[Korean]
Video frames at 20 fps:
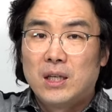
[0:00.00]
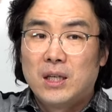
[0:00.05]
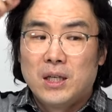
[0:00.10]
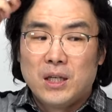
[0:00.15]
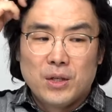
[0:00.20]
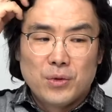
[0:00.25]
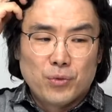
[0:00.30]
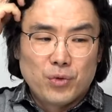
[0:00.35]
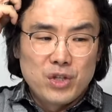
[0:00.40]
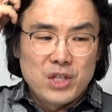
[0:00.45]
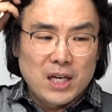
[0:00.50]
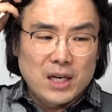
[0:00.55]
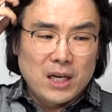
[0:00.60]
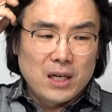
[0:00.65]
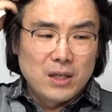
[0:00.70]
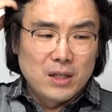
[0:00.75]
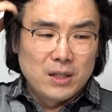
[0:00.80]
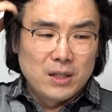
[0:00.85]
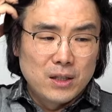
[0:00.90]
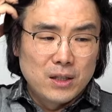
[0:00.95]

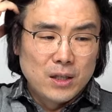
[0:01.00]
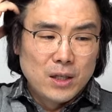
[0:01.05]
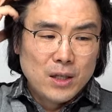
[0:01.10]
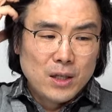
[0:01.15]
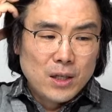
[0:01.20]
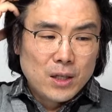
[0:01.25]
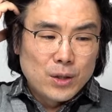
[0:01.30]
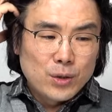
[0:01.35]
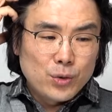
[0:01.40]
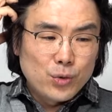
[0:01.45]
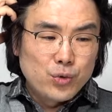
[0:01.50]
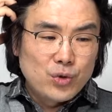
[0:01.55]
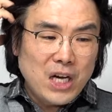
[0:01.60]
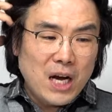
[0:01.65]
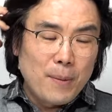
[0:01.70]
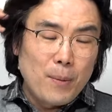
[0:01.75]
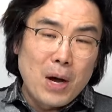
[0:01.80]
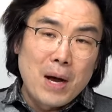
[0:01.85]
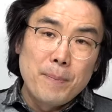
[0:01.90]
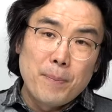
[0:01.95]
우리나라는
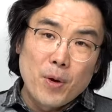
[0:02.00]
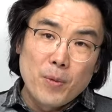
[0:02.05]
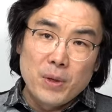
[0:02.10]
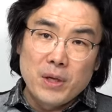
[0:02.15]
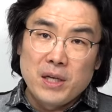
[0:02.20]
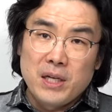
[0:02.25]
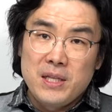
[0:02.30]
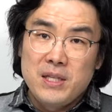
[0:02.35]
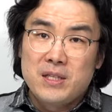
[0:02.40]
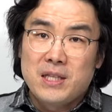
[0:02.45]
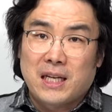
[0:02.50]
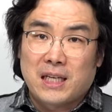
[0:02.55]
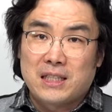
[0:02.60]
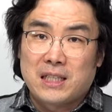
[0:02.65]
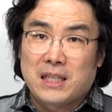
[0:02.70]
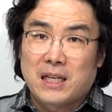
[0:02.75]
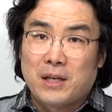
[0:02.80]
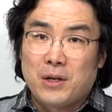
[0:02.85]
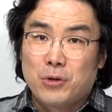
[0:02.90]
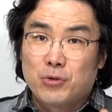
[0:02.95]
국가보안법이 있는
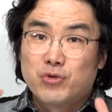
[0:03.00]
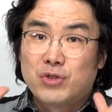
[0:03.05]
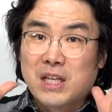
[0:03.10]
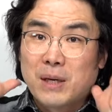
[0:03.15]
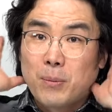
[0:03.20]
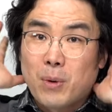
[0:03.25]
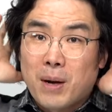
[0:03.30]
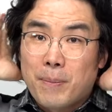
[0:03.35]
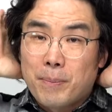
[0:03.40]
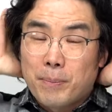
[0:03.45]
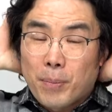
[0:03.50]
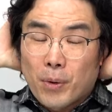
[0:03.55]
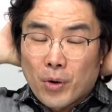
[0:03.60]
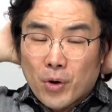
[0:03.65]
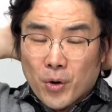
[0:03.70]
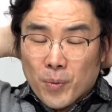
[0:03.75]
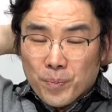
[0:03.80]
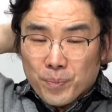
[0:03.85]
나라잖아요. 국가보안법.